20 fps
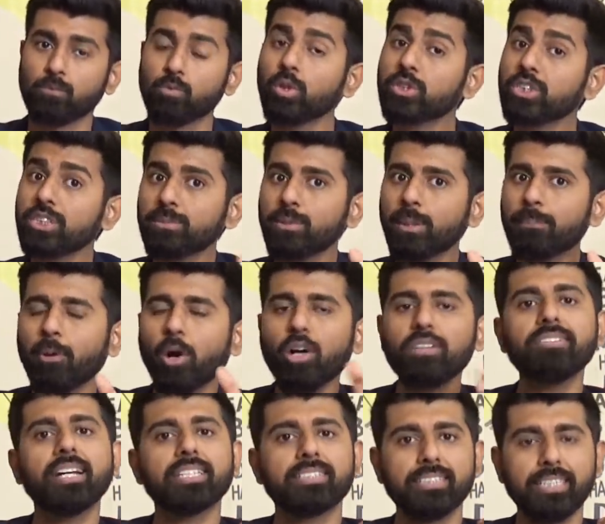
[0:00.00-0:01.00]
वो चीज़ मुझे
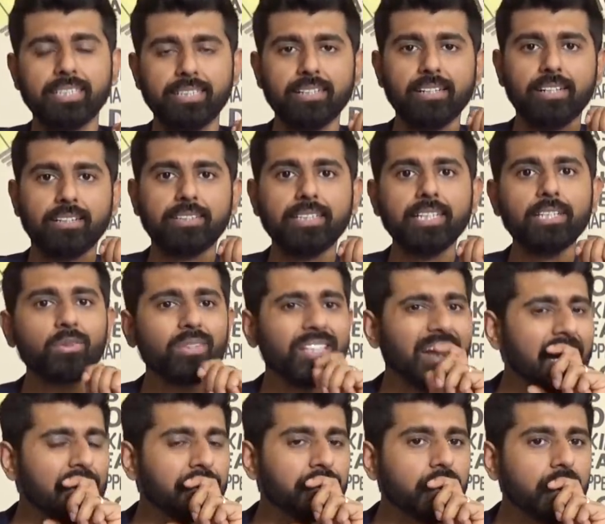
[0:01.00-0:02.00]
बहुत फैसिनेटिंग लगती है
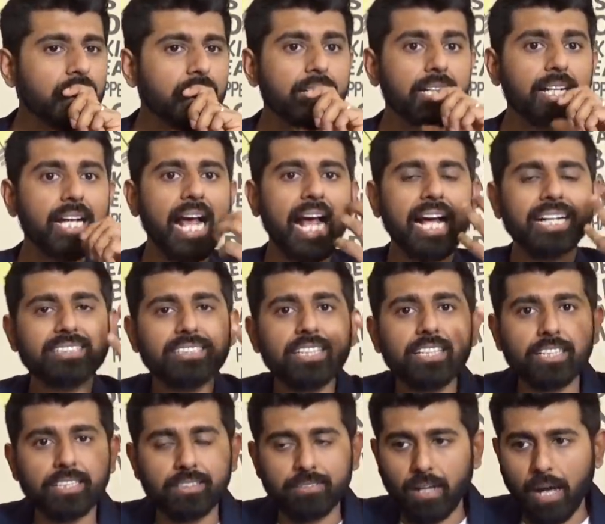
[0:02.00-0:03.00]
क्योंकि आप एज
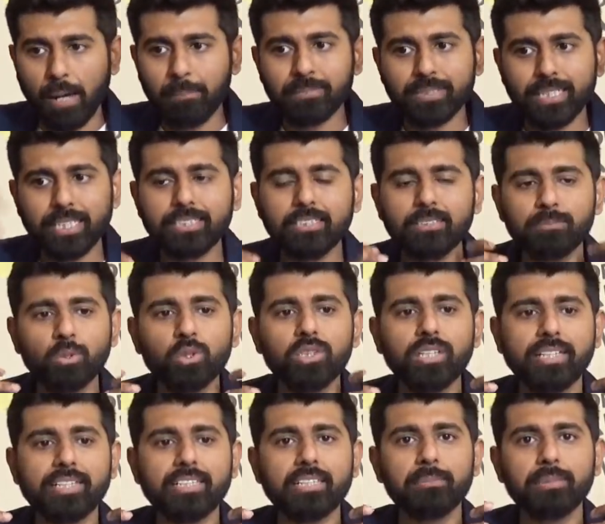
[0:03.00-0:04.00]
अ हम ये चीज़ भूल
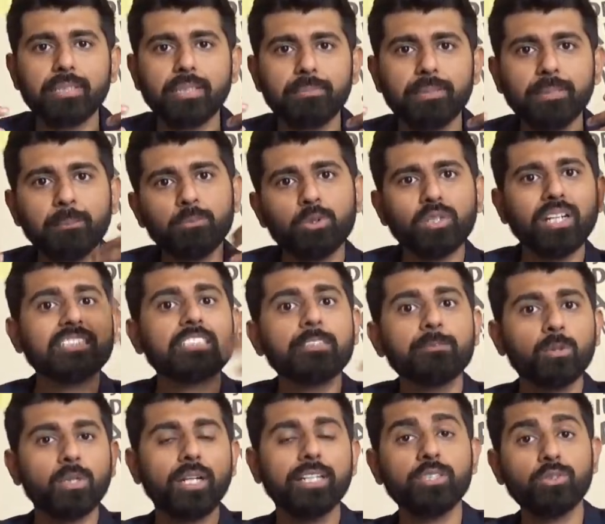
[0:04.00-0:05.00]
जाते हैं कभी कभी बुरा
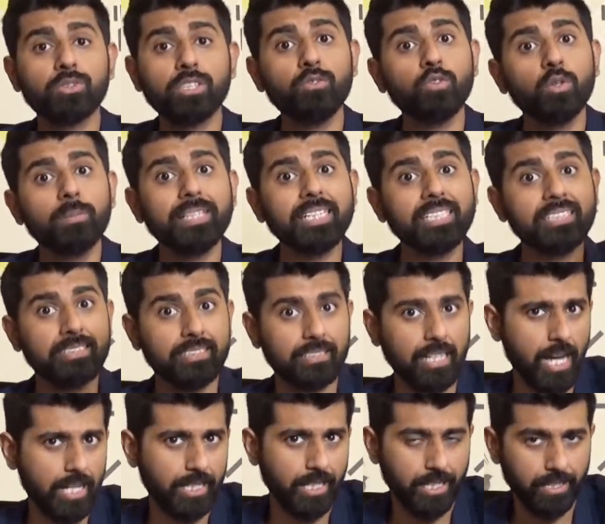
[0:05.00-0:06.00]
से बुरा नहीं होता वो भी
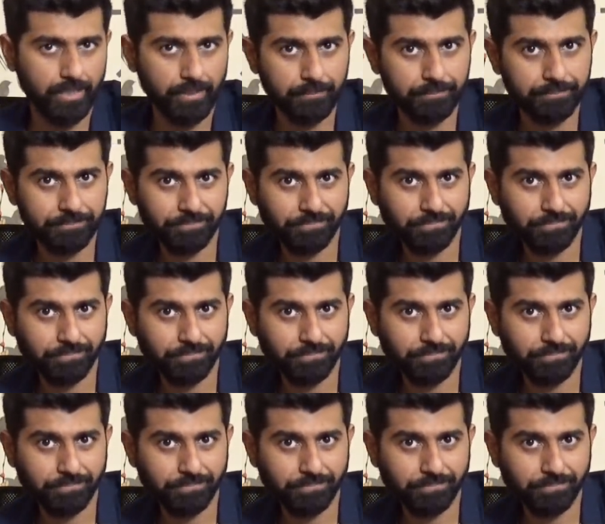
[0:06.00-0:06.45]
इंसान है